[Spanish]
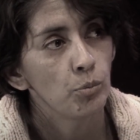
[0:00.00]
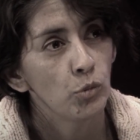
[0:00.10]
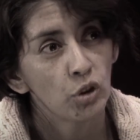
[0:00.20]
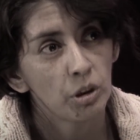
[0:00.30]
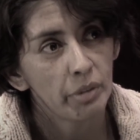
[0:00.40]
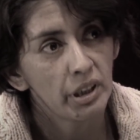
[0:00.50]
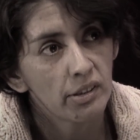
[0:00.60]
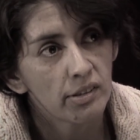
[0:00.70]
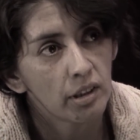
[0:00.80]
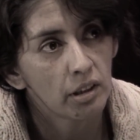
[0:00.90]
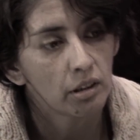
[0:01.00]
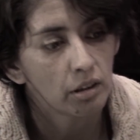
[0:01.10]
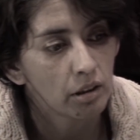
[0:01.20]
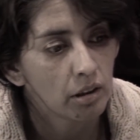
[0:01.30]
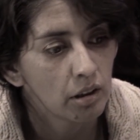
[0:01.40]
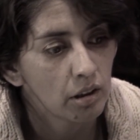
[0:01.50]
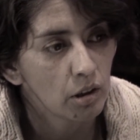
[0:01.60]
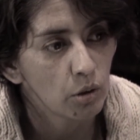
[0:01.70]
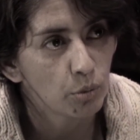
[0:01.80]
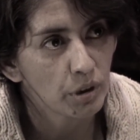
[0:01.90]
¿No te parece
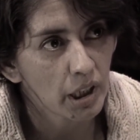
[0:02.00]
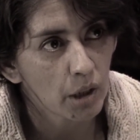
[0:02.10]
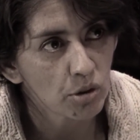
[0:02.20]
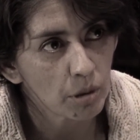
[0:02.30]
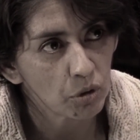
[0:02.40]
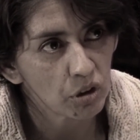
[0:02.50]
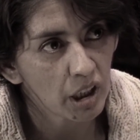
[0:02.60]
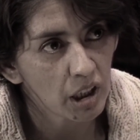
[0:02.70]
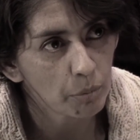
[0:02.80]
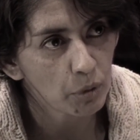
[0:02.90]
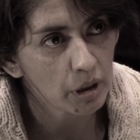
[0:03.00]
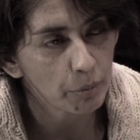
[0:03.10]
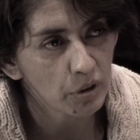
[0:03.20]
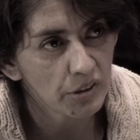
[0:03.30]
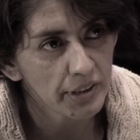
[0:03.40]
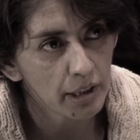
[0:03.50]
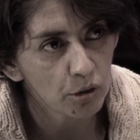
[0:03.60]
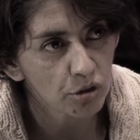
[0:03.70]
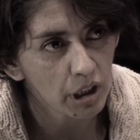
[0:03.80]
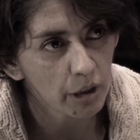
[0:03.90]
una causa montada por la policía y
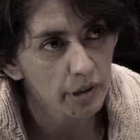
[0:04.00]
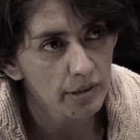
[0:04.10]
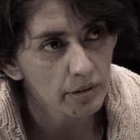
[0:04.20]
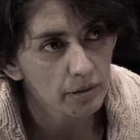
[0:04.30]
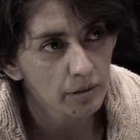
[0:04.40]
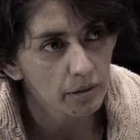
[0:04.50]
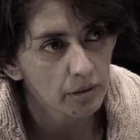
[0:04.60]
los árabes? Sí,